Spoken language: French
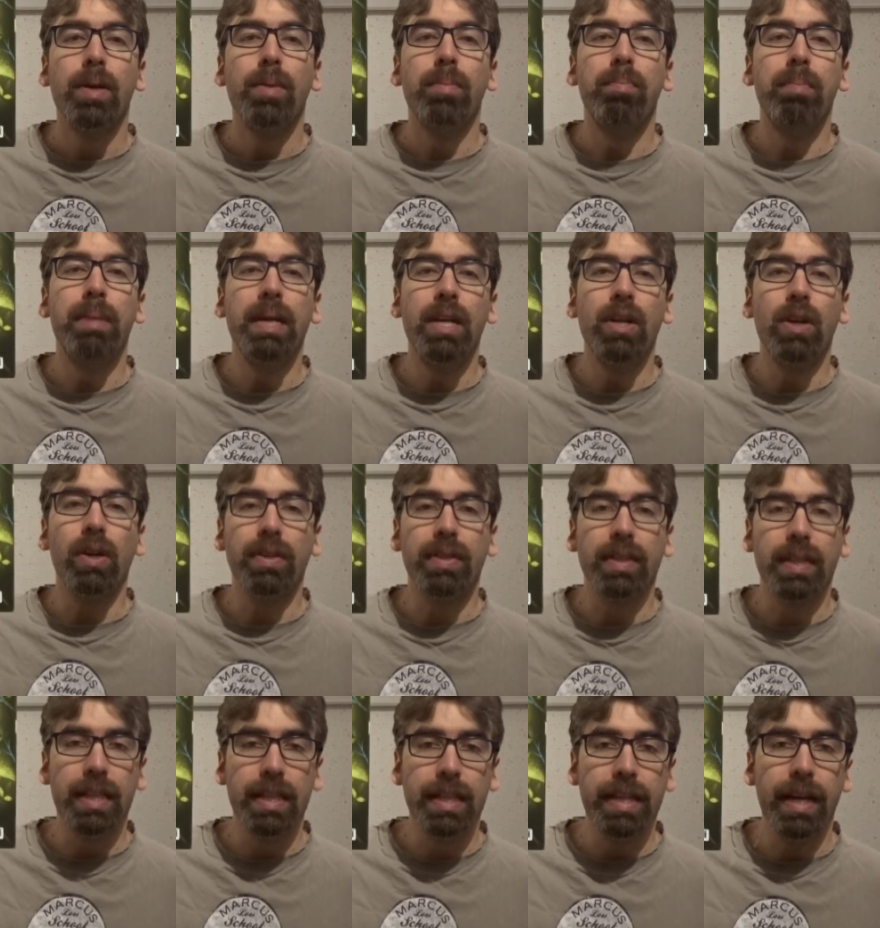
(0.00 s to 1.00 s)
mais
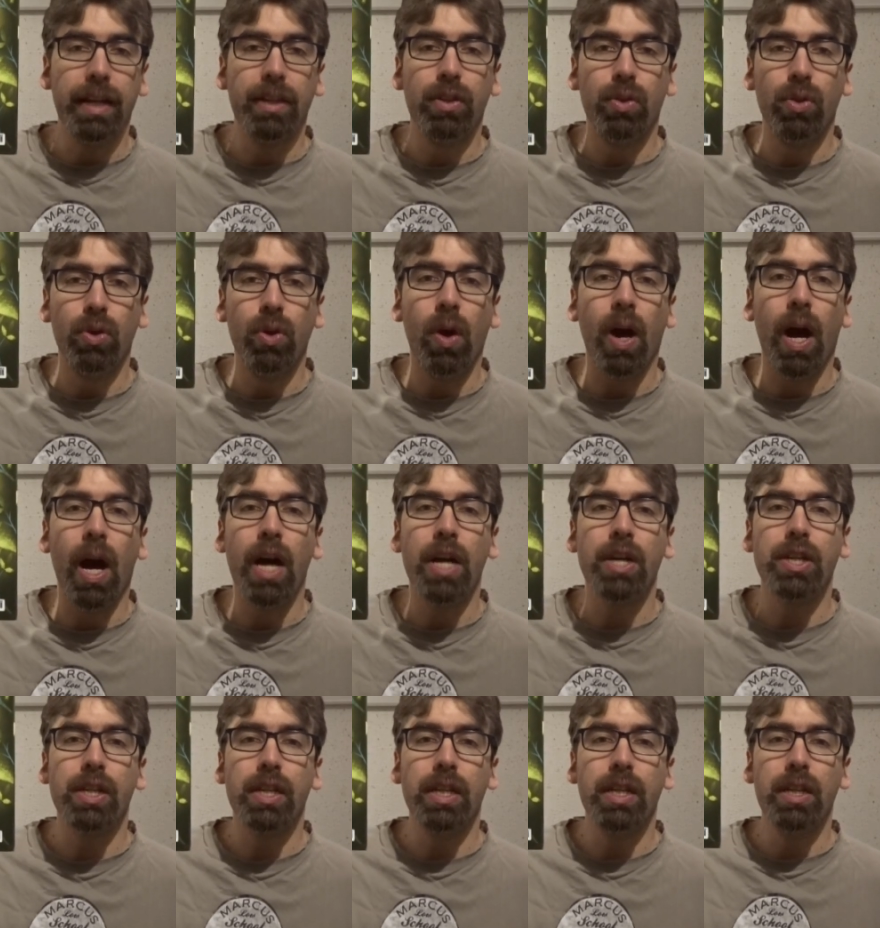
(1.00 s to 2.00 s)
lorsqu'il y a de l'orage,
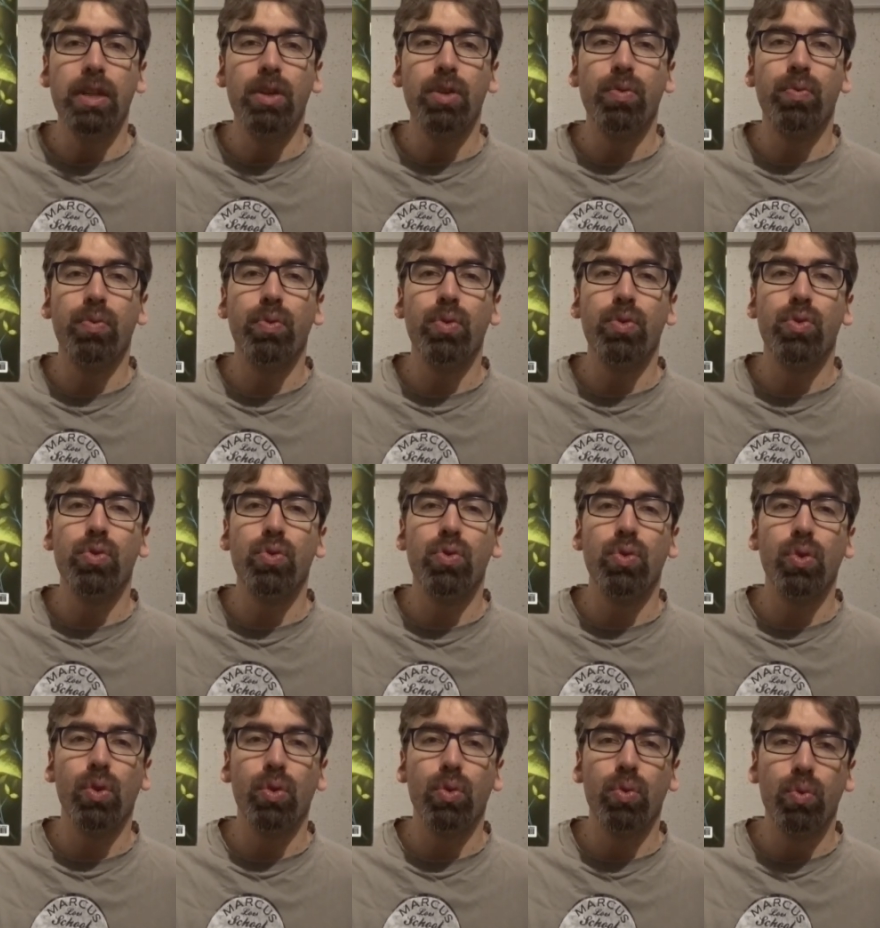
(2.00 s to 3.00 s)
il ne faut
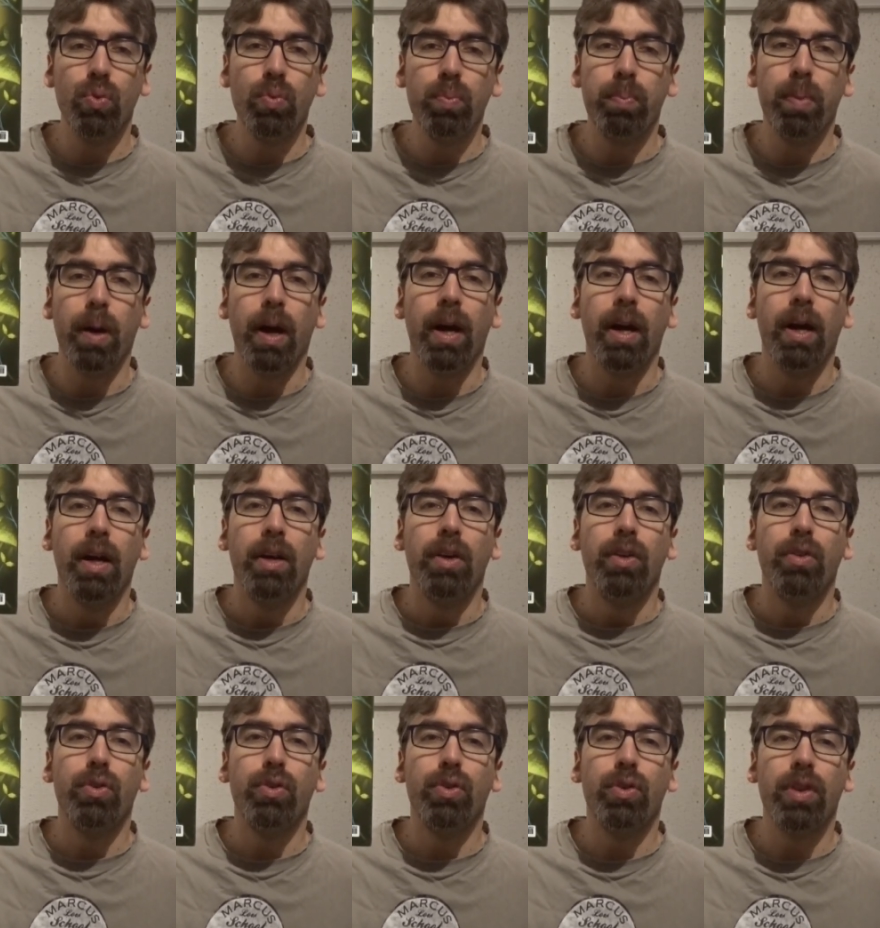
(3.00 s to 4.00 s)
surtout pas
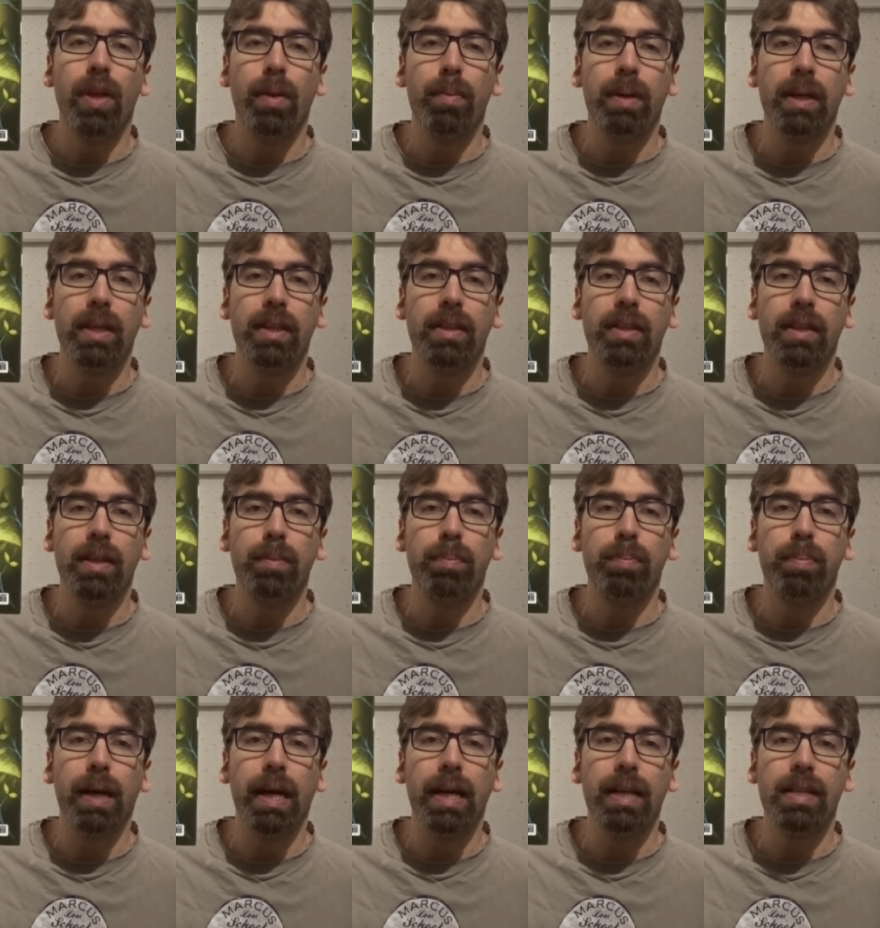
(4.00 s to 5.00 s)
s'abriter
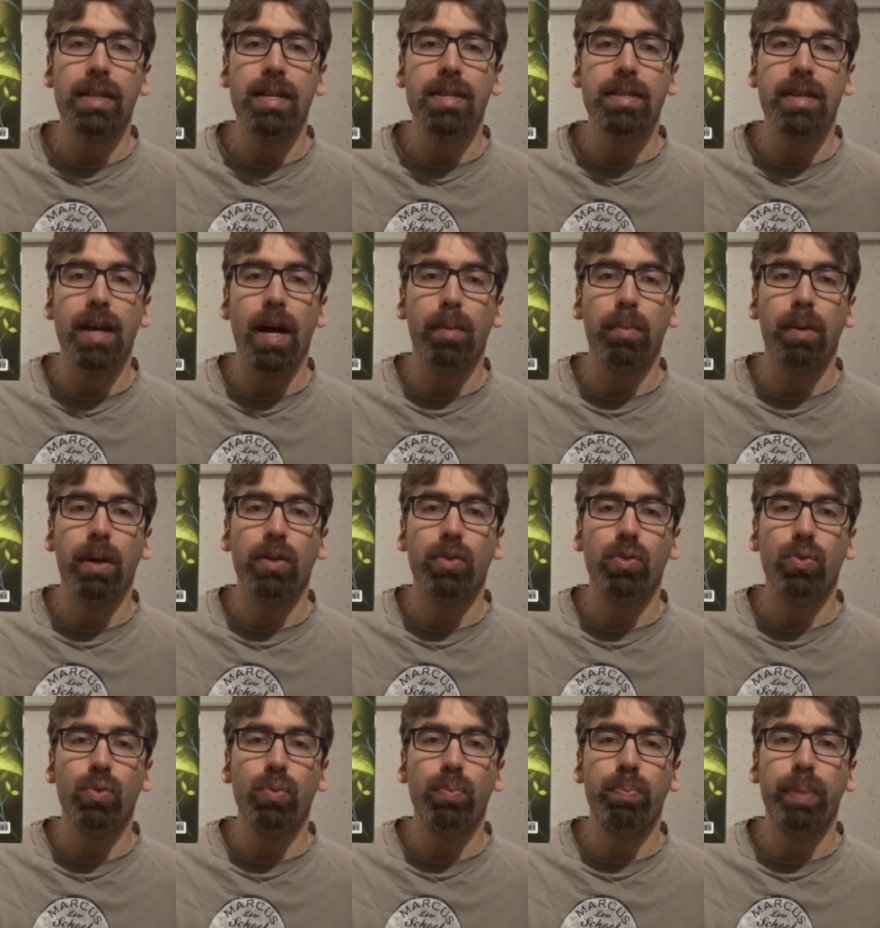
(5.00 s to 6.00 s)
près des arbres
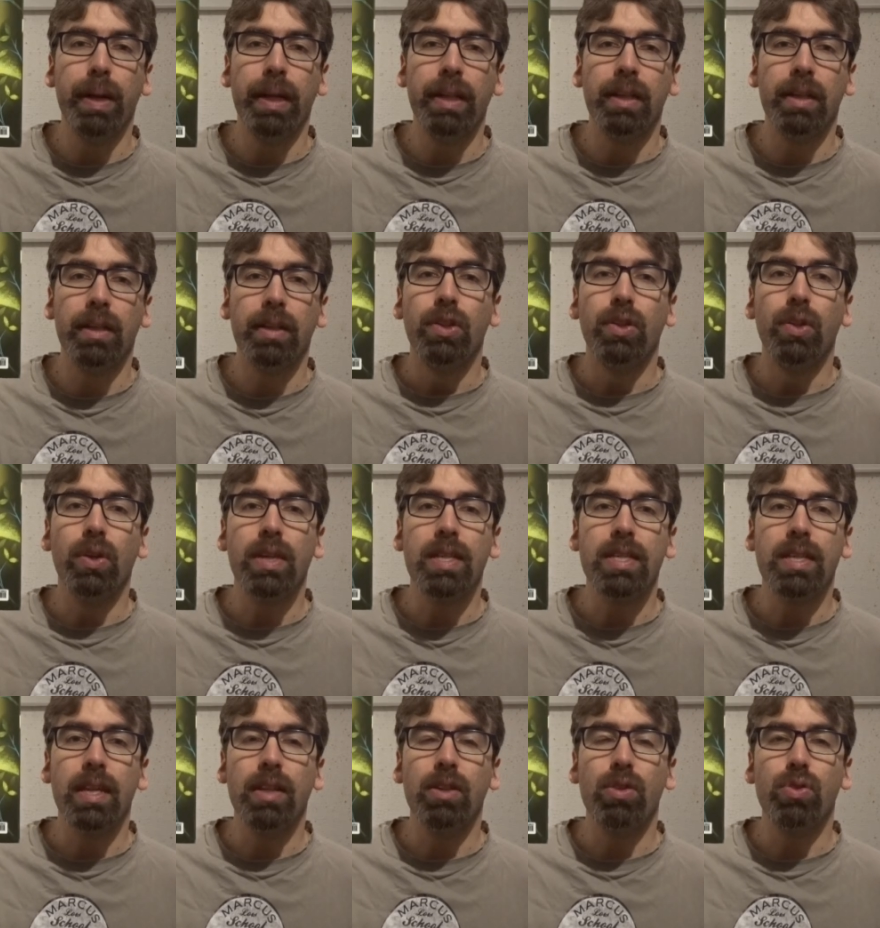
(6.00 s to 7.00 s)
sous peine de
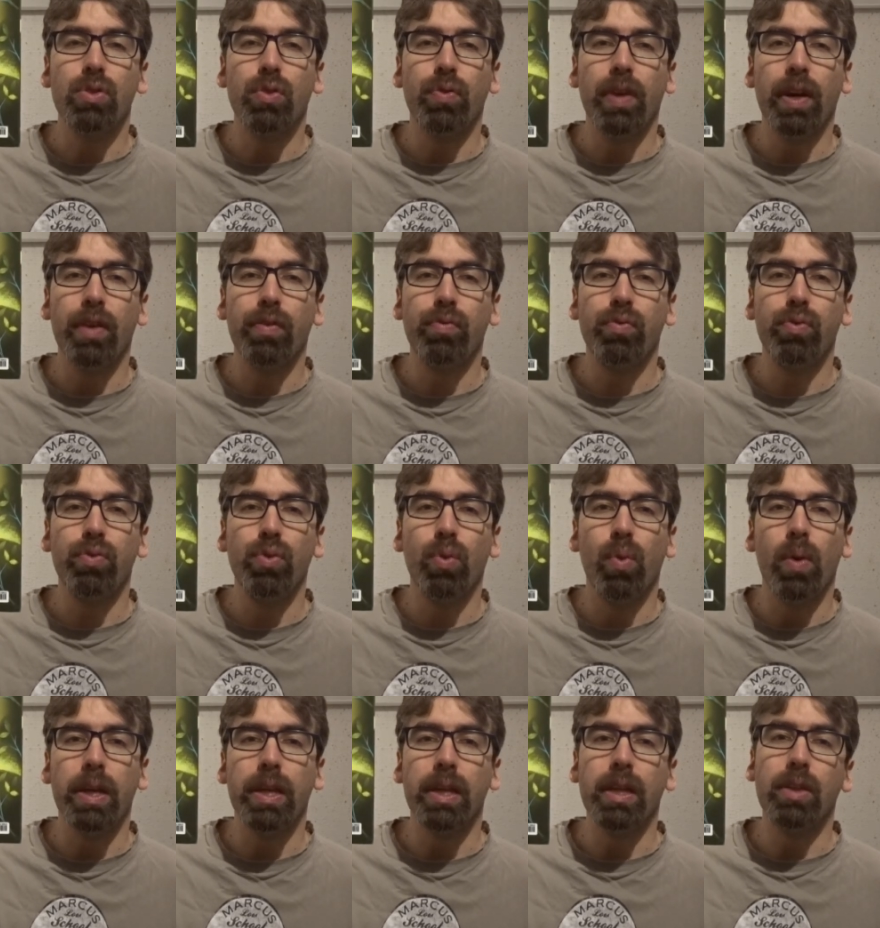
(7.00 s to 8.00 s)
risquer de se faire
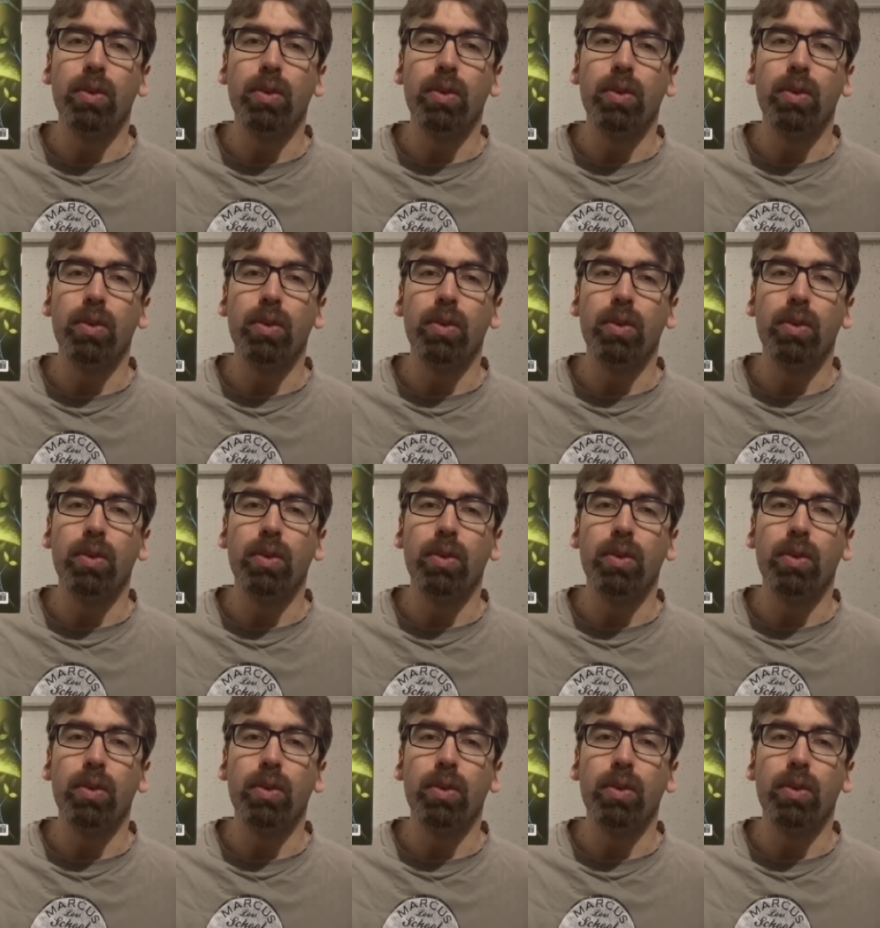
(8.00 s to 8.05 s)
foudroyer.